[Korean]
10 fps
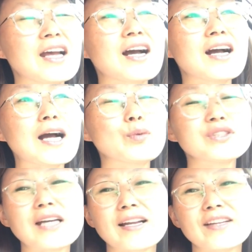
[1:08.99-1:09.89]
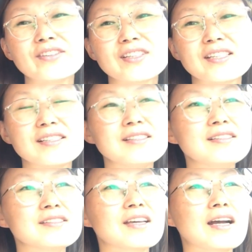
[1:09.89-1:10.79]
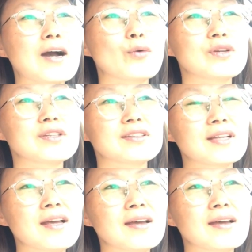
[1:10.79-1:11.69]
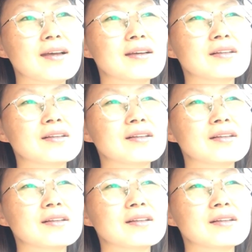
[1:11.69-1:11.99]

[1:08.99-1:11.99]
내가 가보지 않았던 길 이렇게 가고 있는데